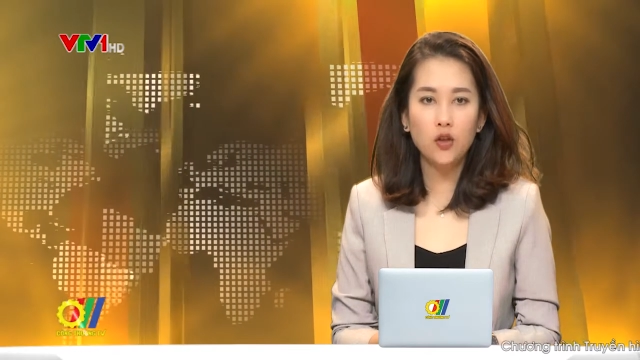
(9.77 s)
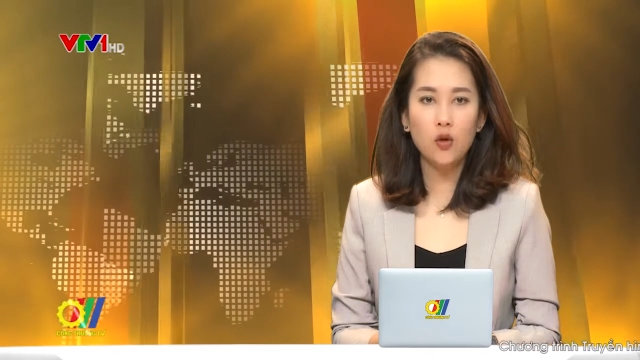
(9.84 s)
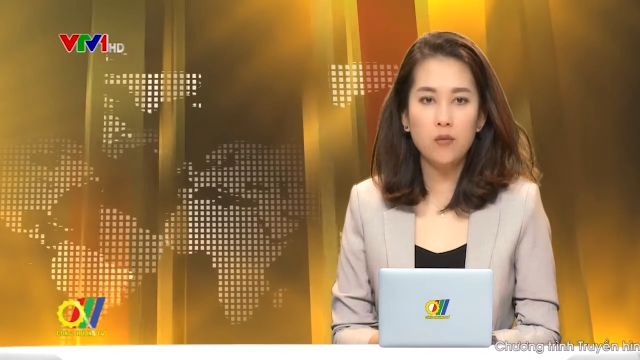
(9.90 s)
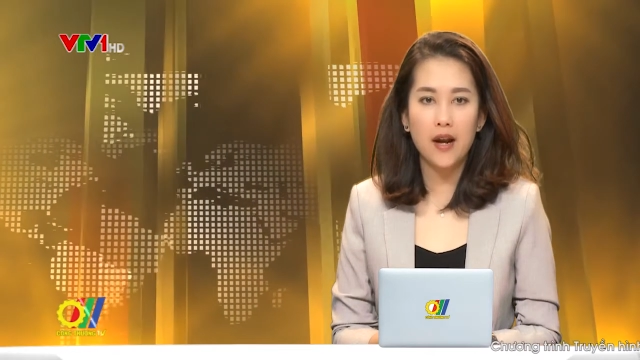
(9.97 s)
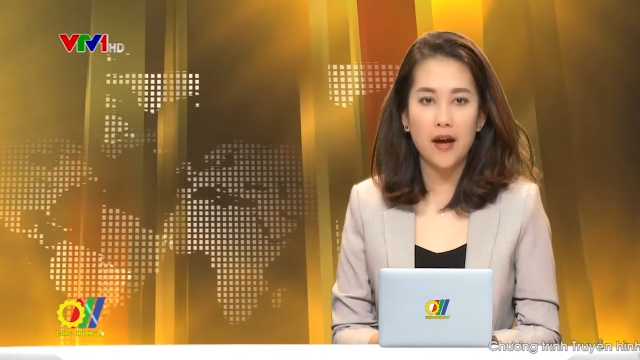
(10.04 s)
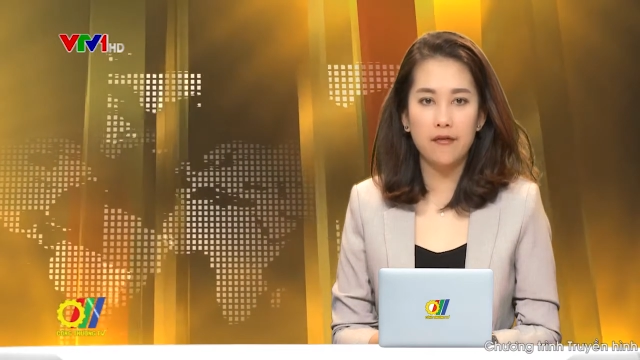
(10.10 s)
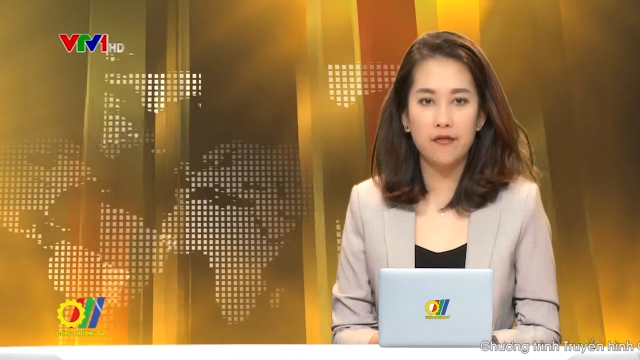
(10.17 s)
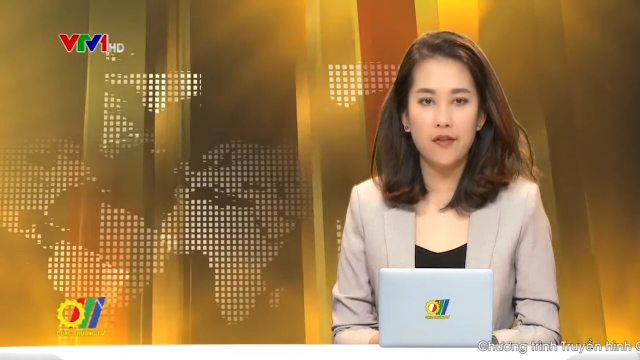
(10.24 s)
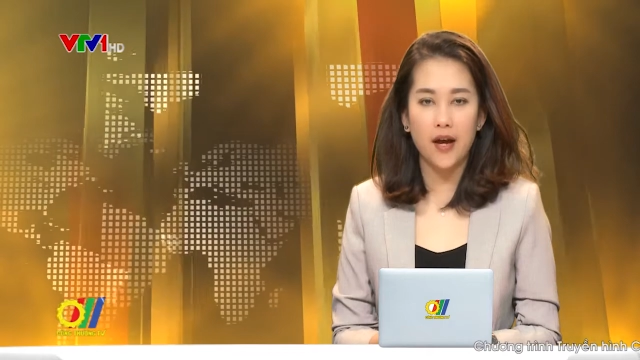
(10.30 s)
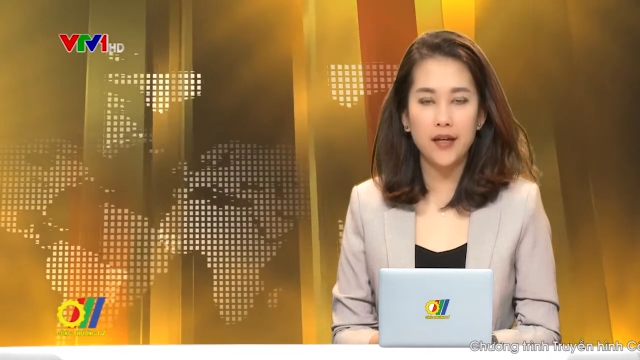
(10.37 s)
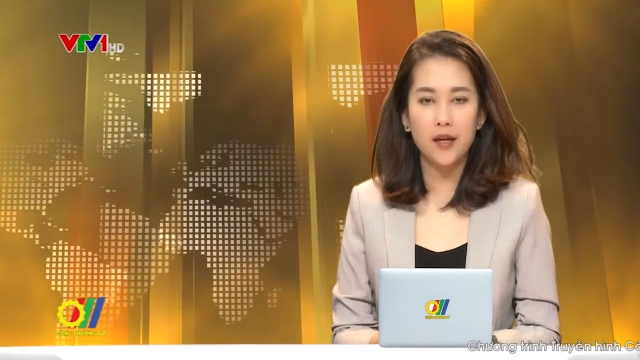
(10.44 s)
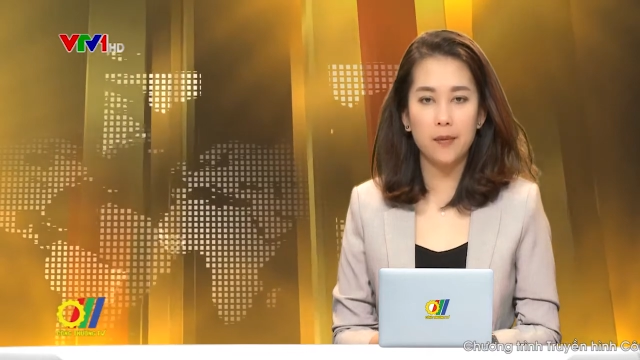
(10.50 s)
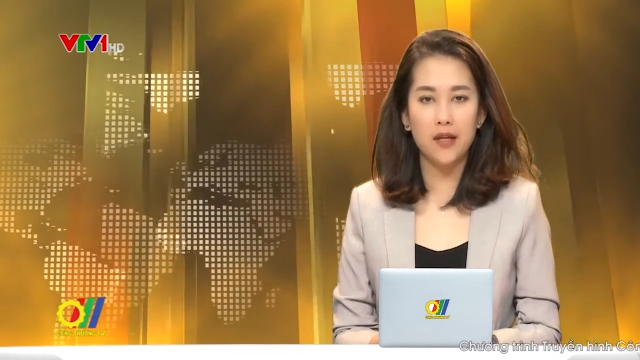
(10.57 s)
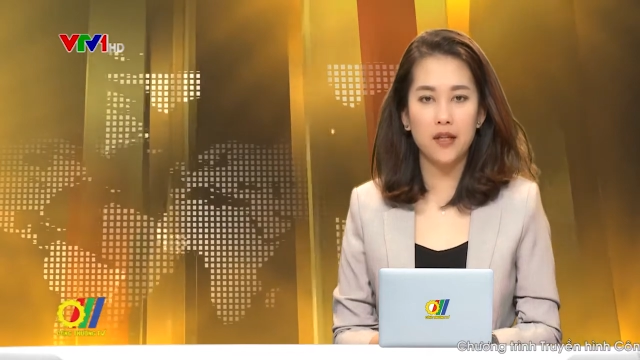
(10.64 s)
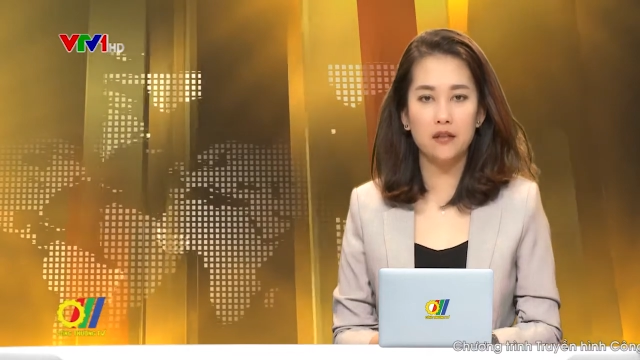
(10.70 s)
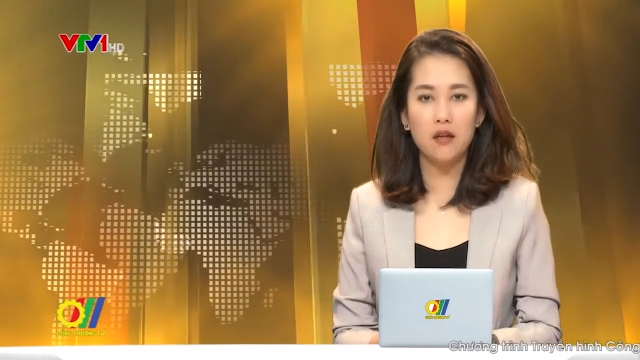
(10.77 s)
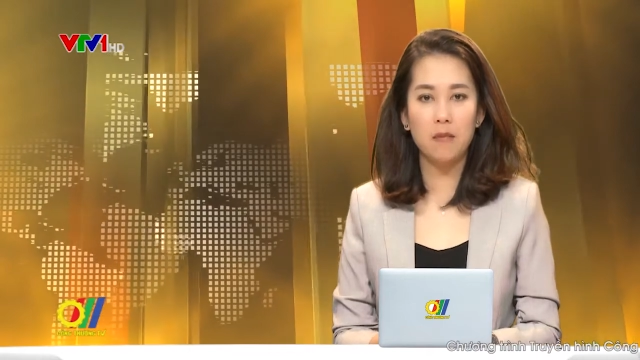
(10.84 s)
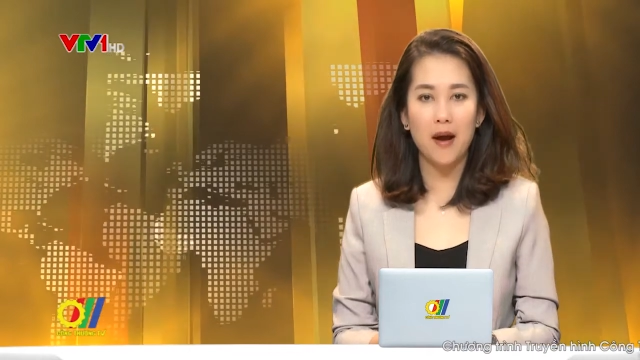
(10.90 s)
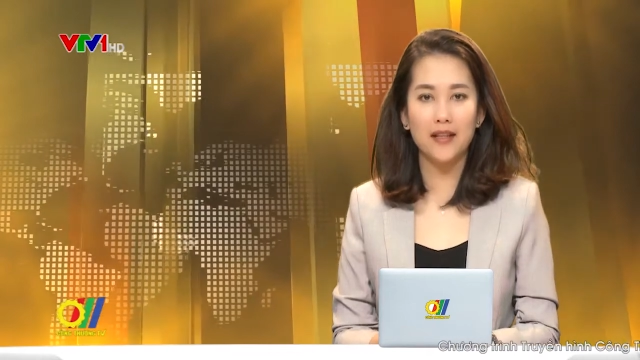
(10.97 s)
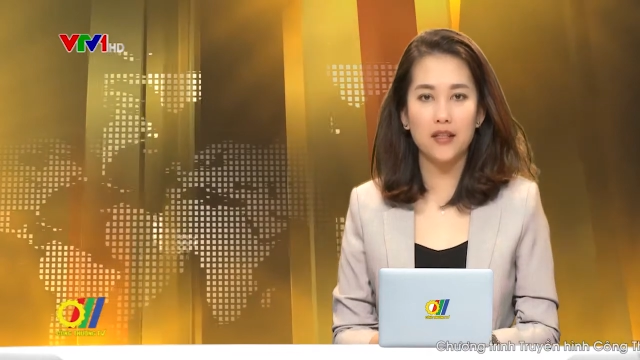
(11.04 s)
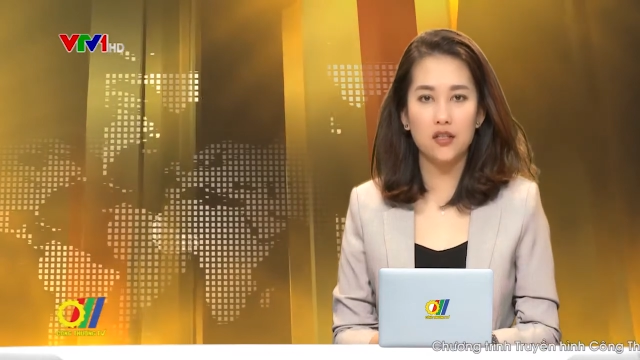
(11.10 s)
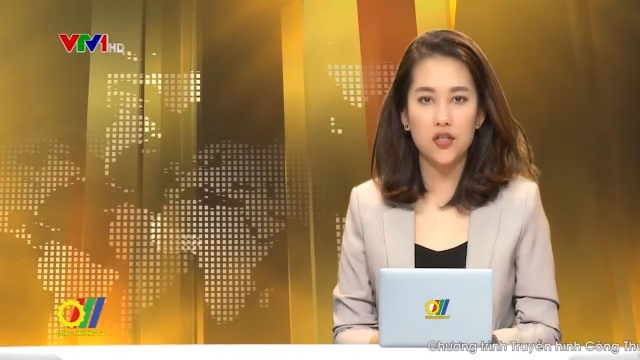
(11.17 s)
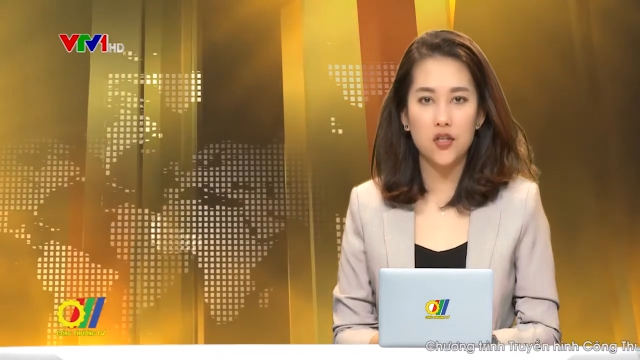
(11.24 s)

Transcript: thúc đàm phán Hiệp định Thương mại Tự